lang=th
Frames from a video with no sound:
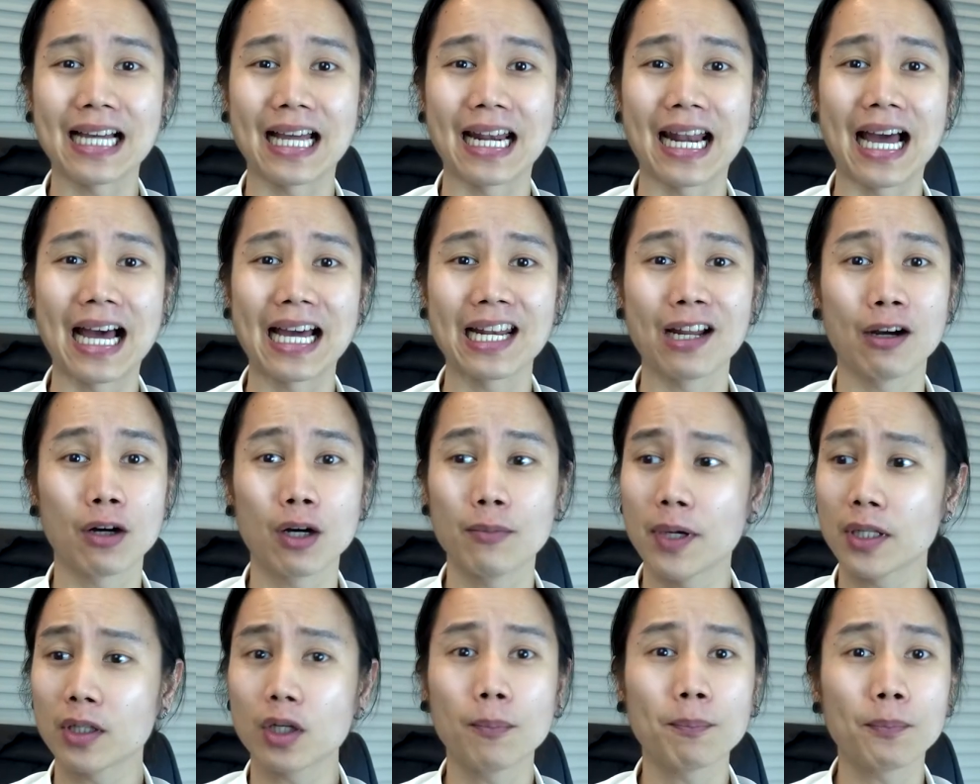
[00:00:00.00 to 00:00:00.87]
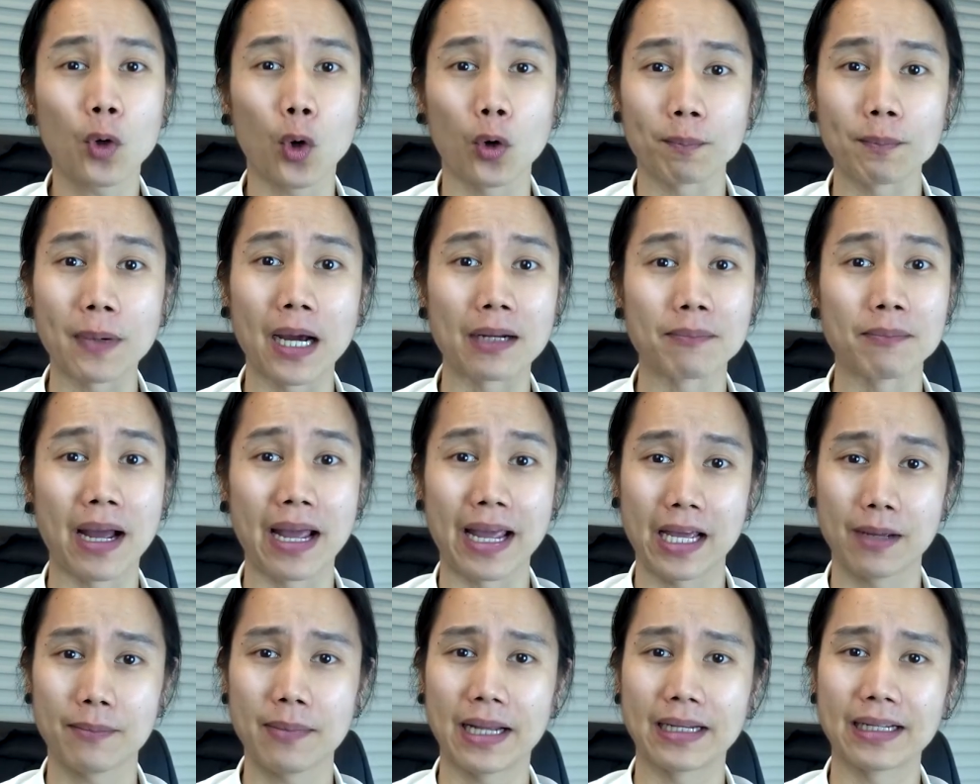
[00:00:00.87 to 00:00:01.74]
สาระเราก็ไม่ต้องกดเปิดไม
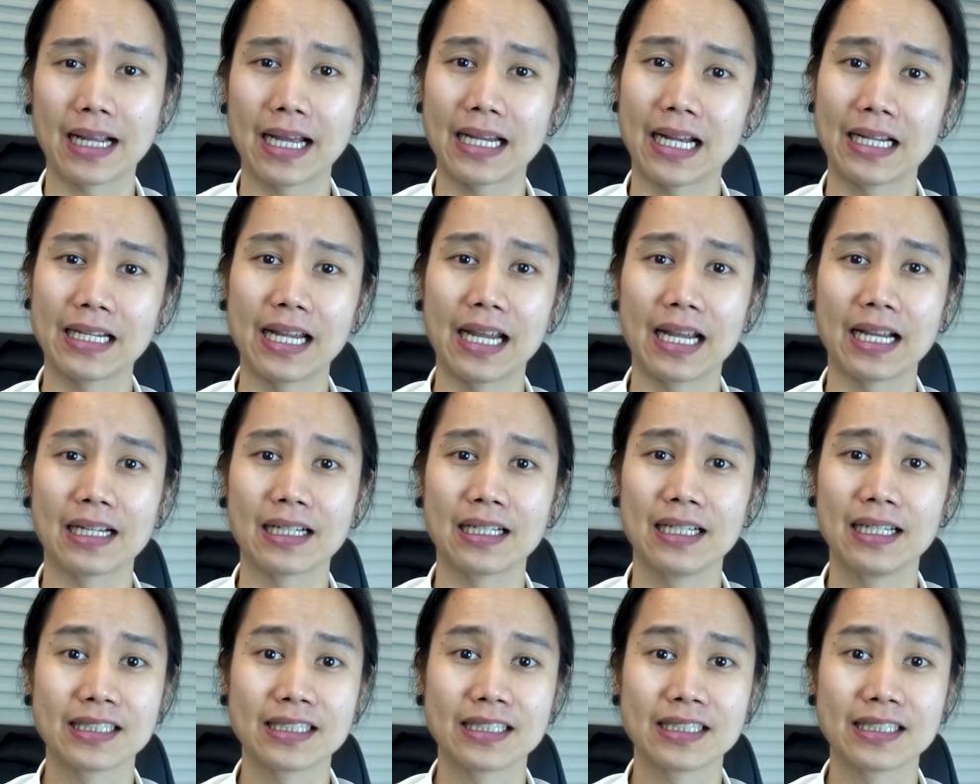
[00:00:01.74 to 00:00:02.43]
ค์ให้มันแค่นั้นเอง